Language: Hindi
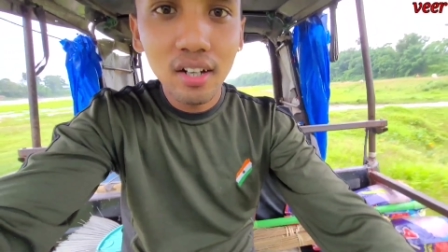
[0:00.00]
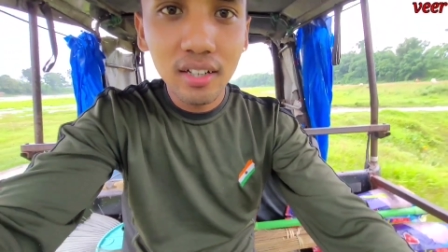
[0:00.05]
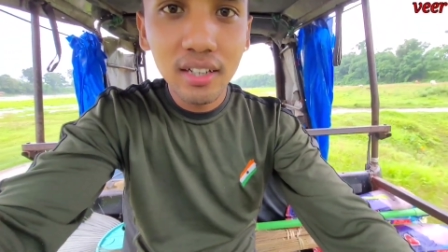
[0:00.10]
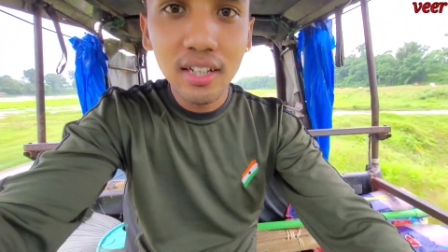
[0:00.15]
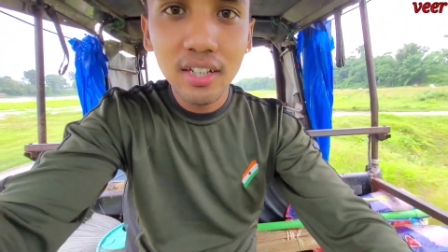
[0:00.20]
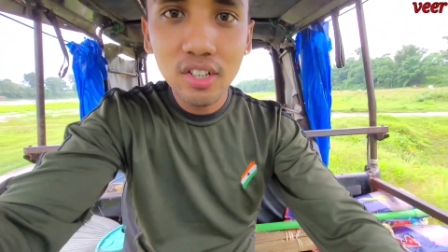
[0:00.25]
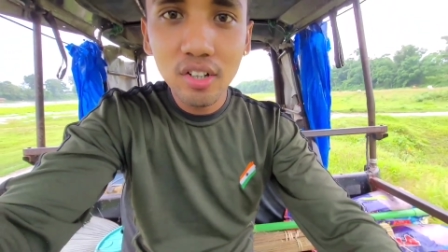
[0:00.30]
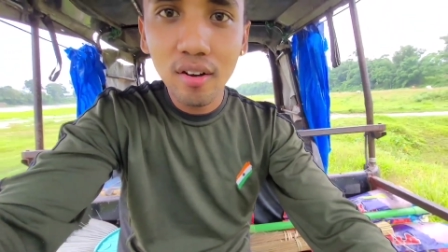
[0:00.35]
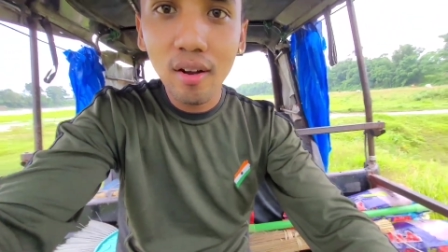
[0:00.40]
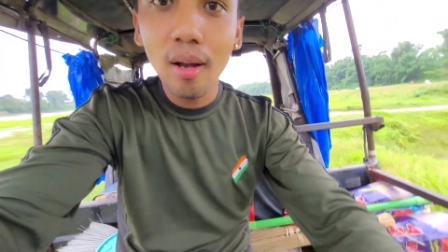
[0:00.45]

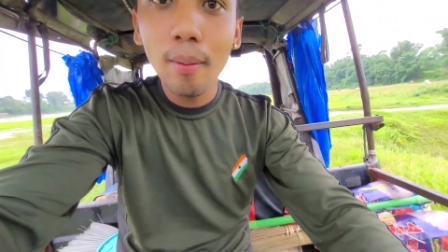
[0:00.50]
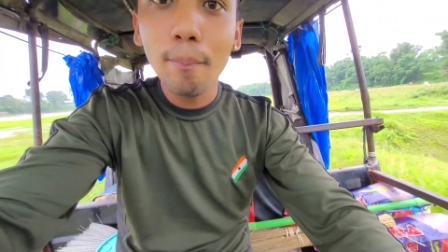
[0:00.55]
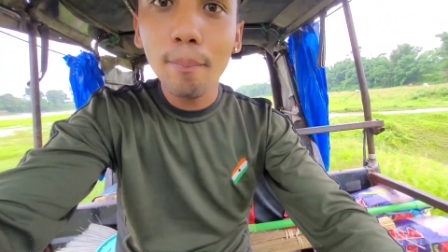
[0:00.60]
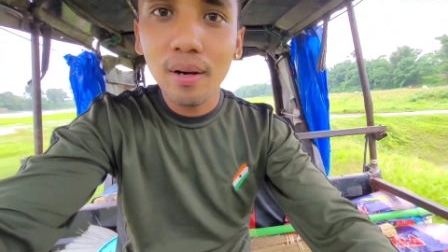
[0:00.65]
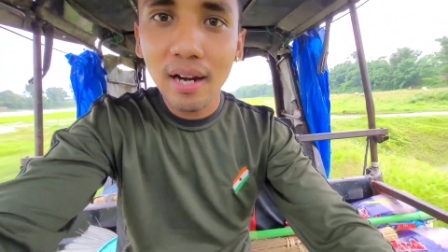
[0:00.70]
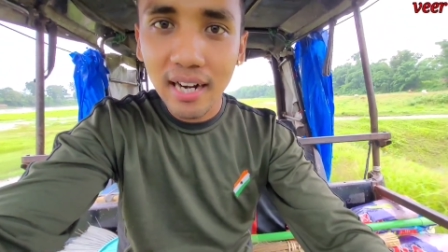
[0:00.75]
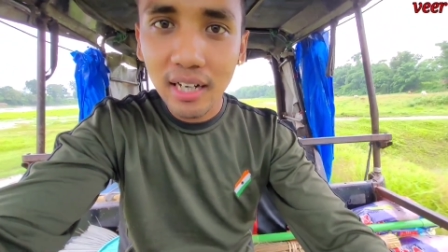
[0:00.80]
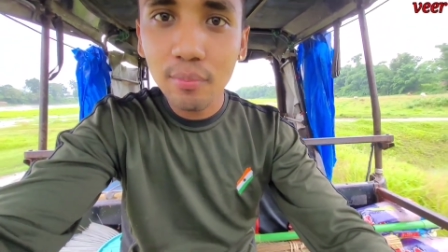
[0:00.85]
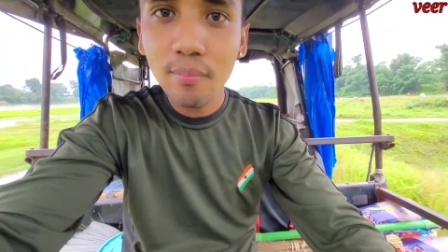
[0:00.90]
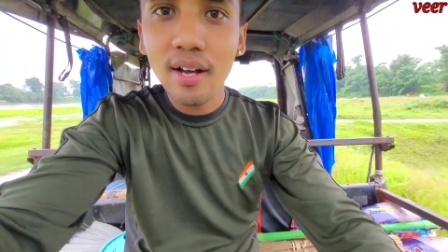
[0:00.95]
नदी जो है
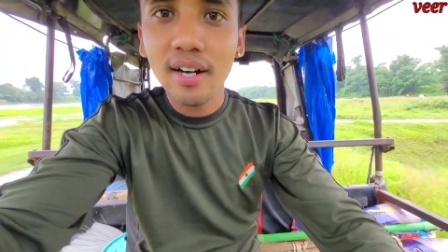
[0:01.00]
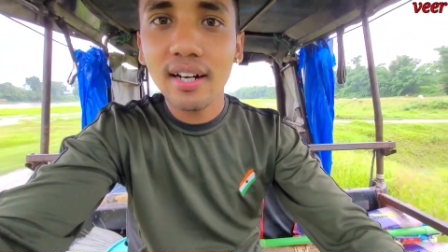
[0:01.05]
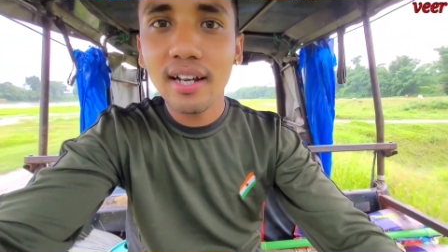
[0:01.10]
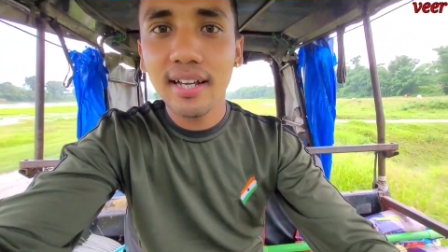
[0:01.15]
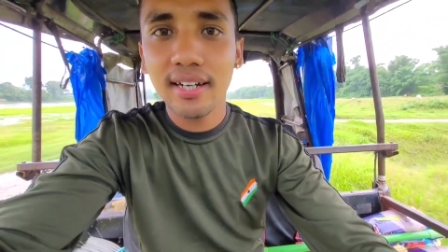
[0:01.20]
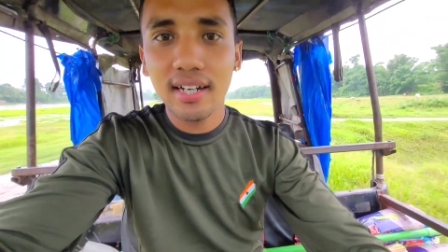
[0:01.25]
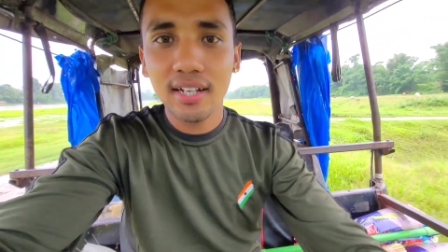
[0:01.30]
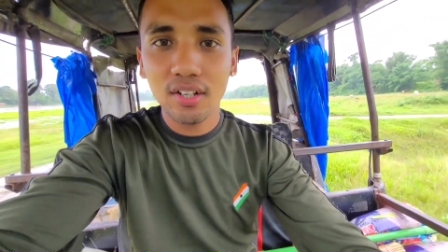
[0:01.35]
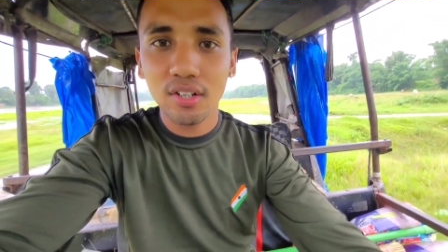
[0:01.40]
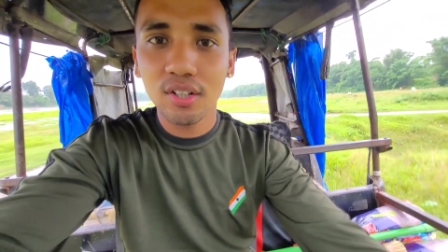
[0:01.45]
फ्लैट मार
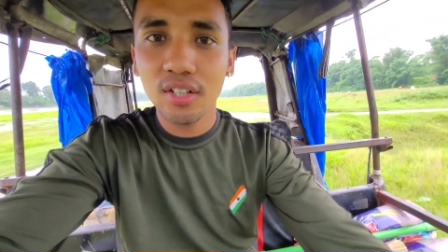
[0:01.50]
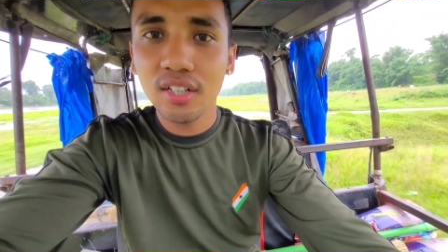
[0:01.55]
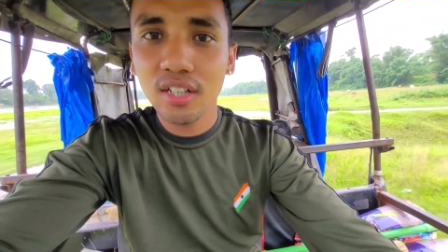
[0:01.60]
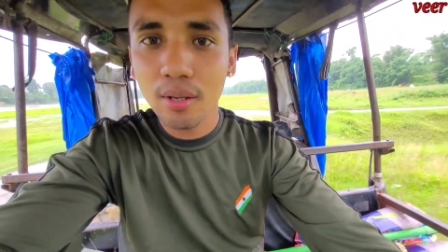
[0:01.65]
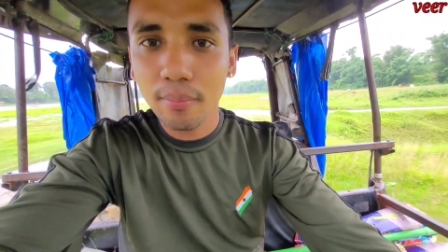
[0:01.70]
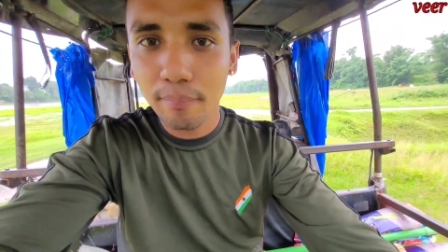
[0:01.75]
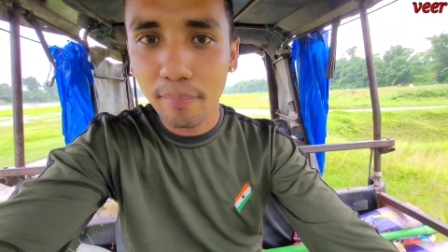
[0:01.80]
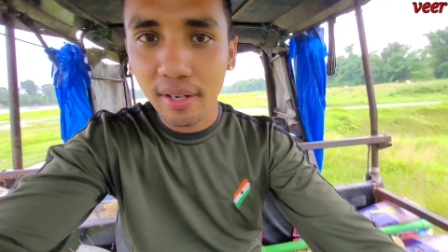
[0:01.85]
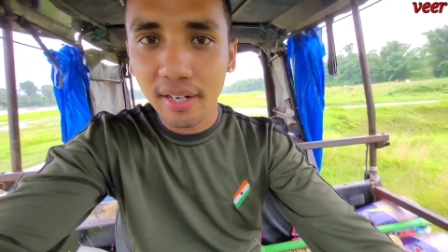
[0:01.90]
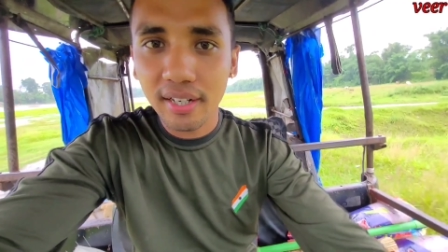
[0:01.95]
रहा है ना
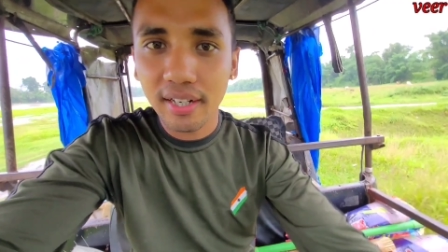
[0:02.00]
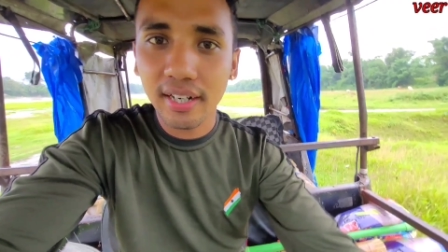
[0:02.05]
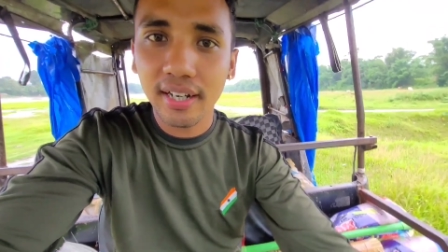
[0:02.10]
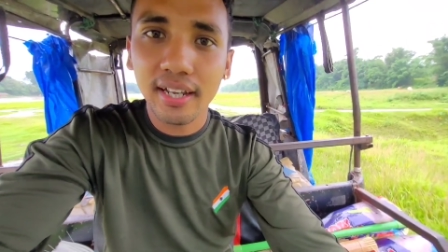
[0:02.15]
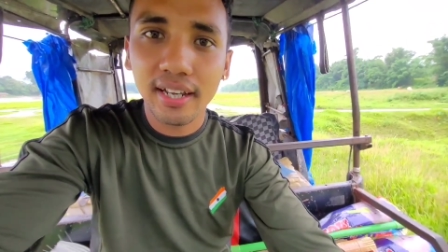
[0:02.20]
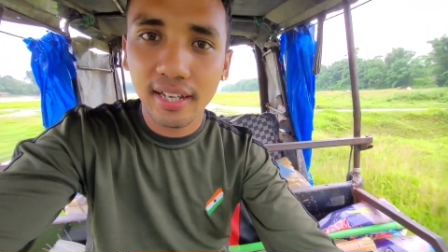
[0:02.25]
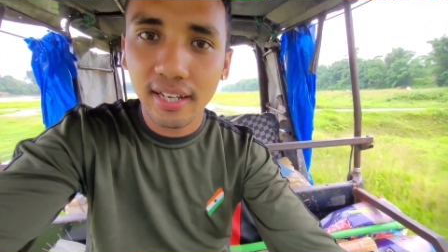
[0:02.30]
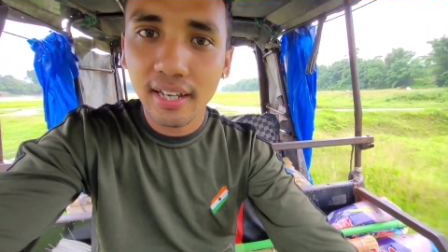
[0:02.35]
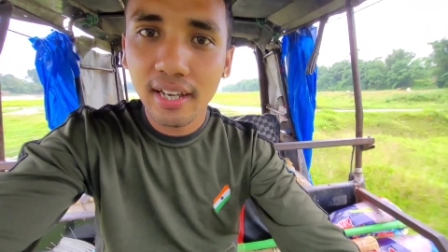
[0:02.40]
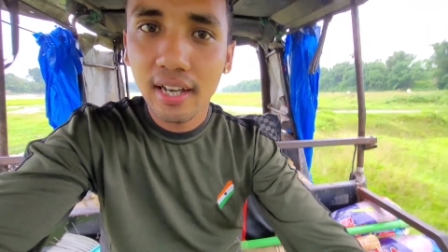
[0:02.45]
नदी जब भर
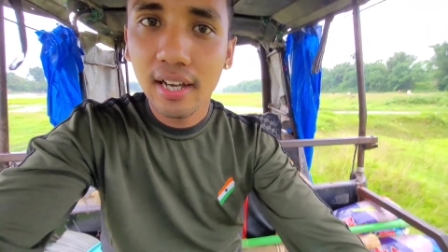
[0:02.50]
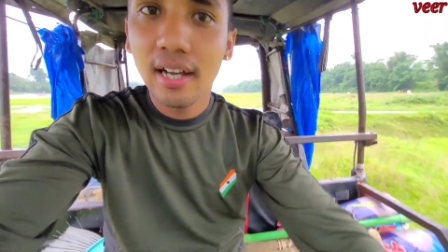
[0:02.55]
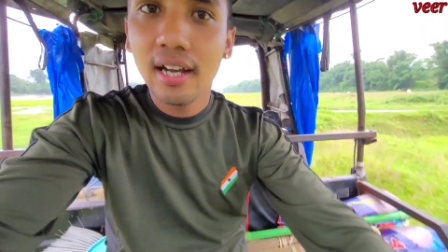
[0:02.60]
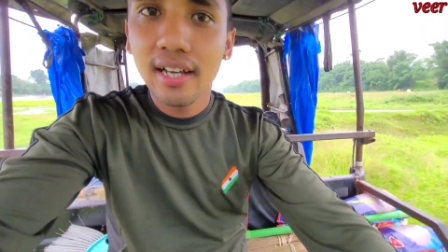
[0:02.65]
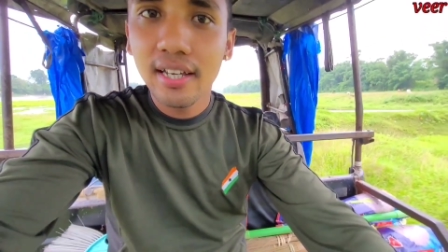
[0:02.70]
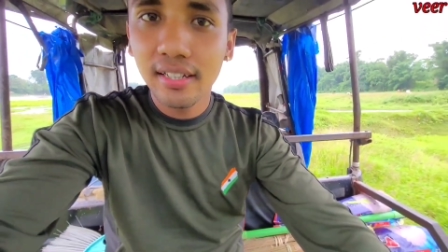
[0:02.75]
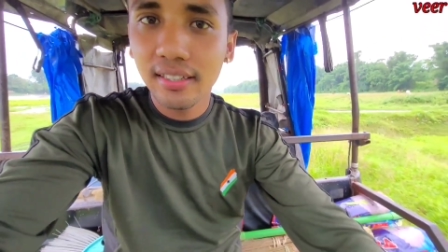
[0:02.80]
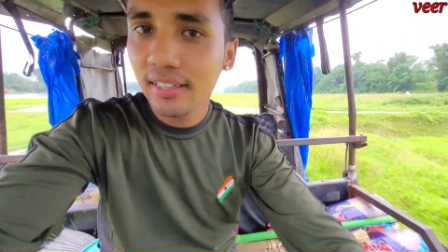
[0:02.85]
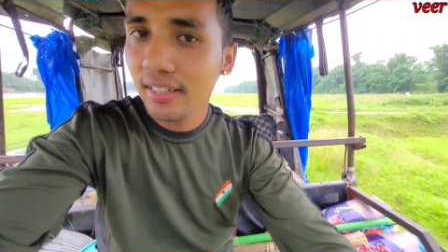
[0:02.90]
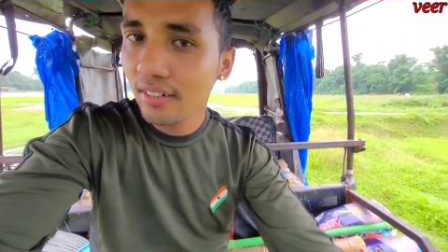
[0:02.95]
रहे हैं
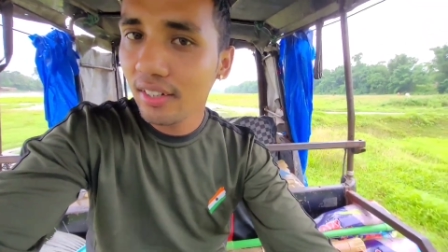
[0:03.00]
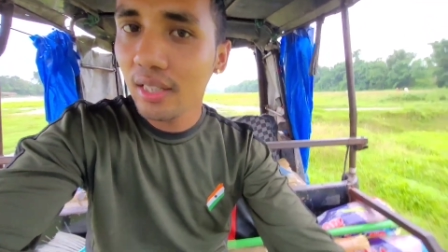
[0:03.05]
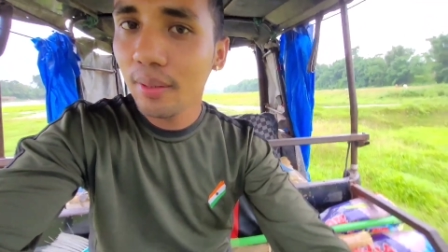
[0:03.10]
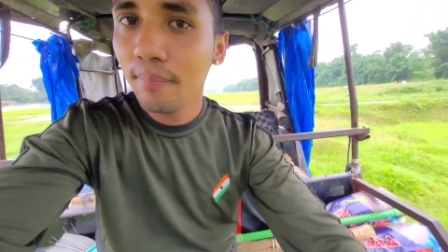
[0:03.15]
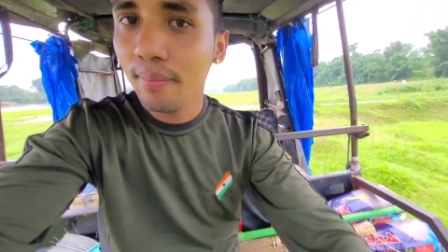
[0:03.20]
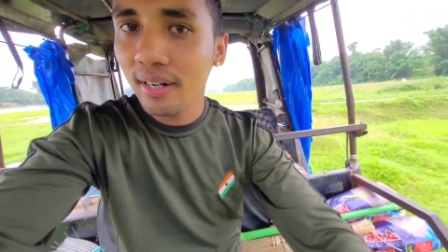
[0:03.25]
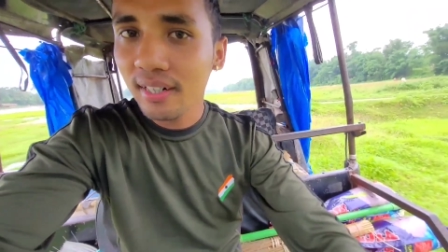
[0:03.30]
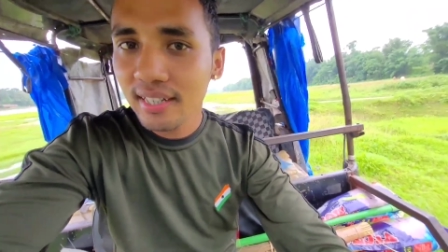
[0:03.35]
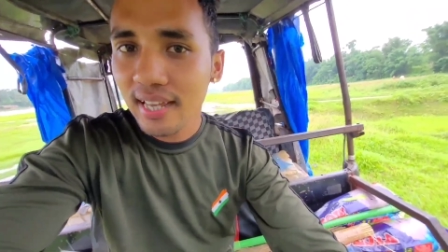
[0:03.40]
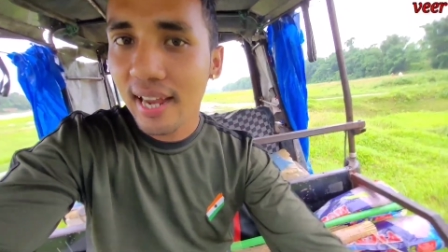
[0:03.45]
धीरे
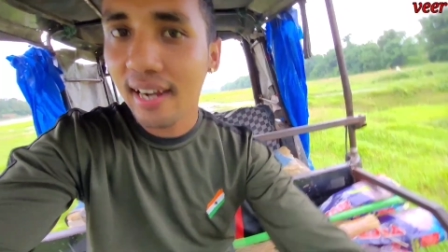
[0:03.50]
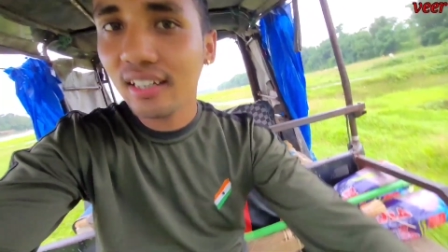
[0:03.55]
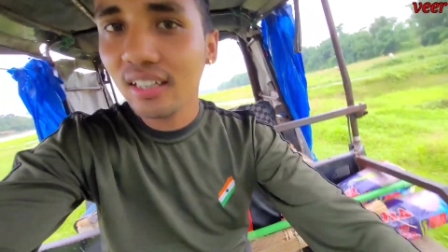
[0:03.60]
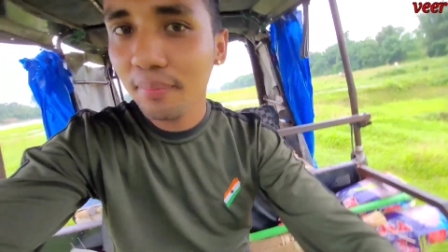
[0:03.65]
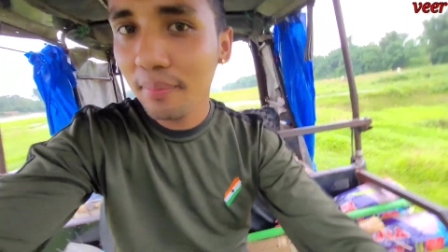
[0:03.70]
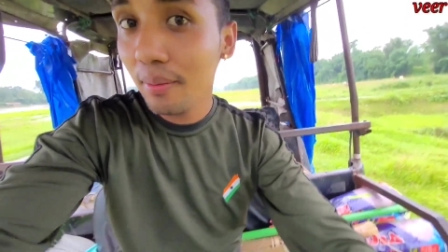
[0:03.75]
नदी बढ़ जाएगा